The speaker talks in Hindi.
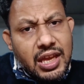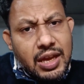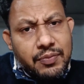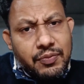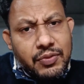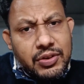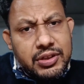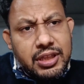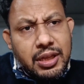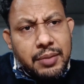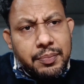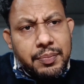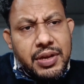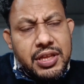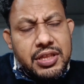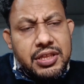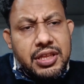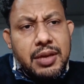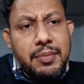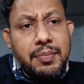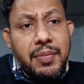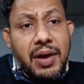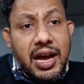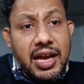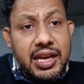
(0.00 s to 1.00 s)
या प्रथम फेज
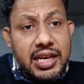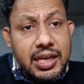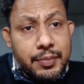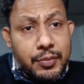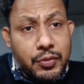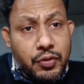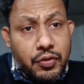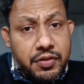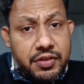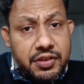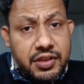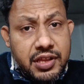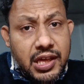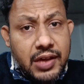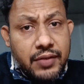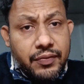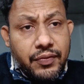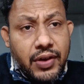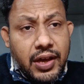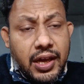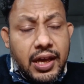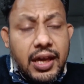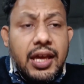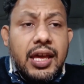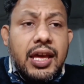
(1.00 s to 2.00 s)
की बहाली में वो
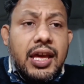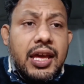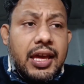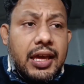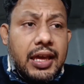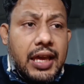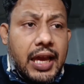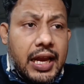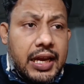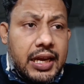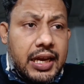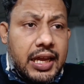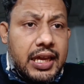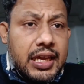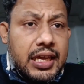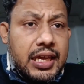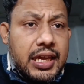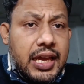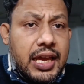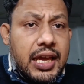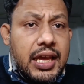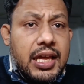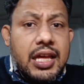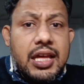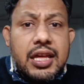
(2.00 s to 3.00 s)
सेफ है या नहीं
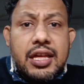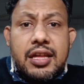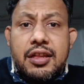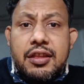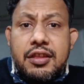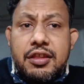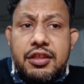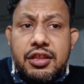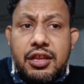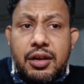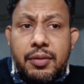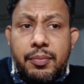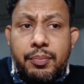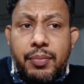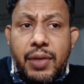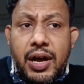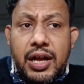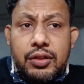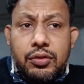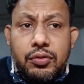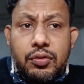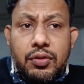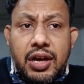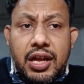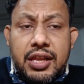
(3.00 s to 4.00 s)
है इन सब
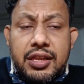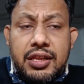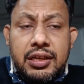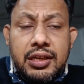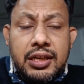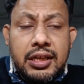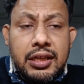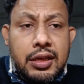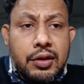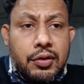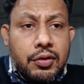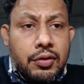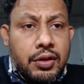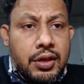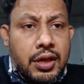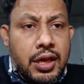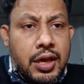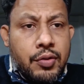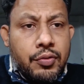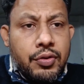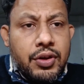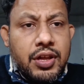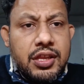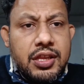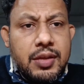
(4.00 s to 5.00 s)
बातों का सकेंगे क्योंकि
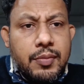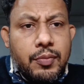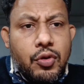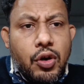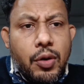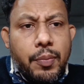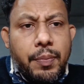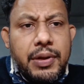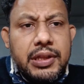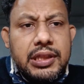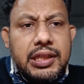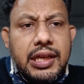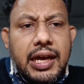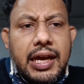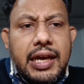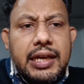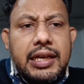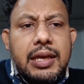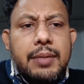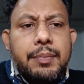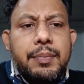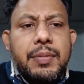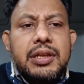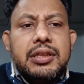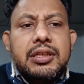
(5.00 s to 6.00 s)
क्योंकि सबको पता है
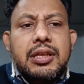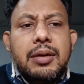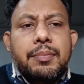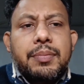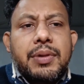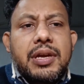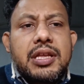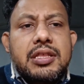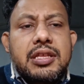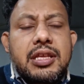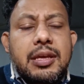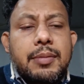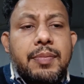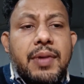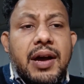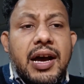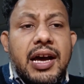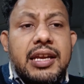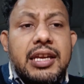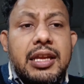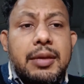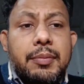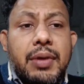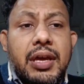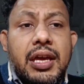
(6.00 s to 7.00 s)
कि प्रथम फेज की
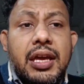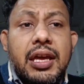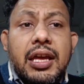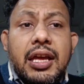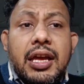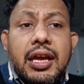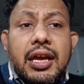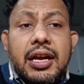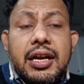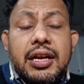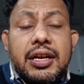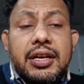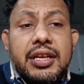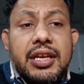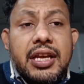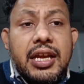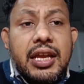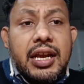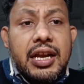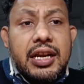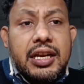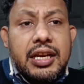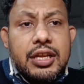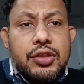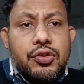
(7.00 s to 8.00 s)
बहाली में
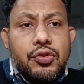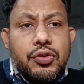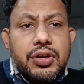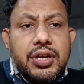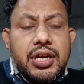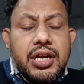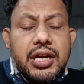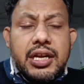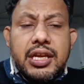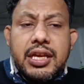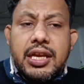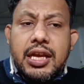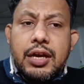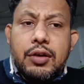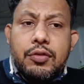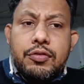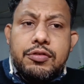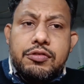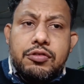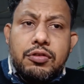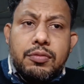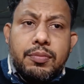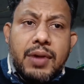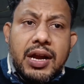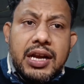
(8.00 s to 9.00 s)
डीएलएड की जो डिग्री है
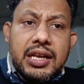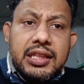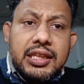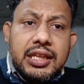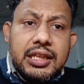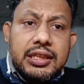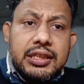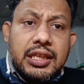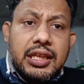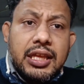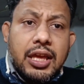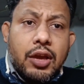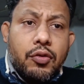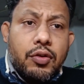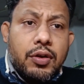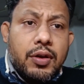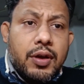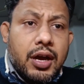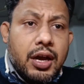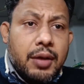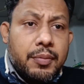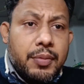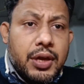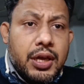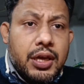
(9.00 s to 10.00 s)
उसको मान्यता थी क्योंकि
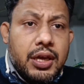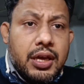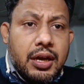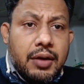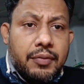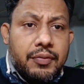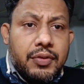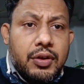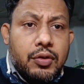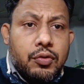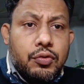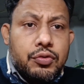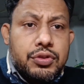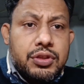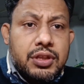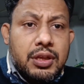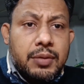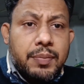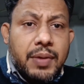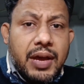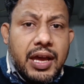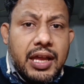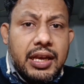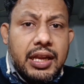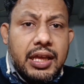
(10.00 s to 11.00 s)
अभी अभी कुछ
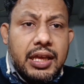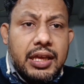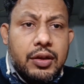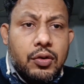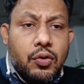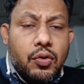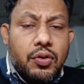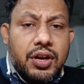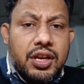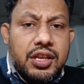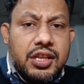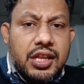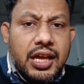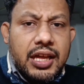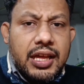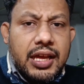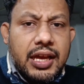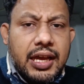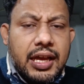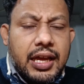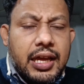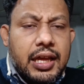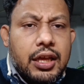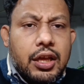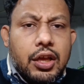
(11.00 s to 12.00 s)
दिन पहले ही नोटिस आया
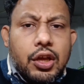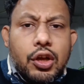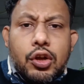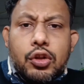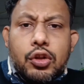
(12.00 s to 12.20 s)
है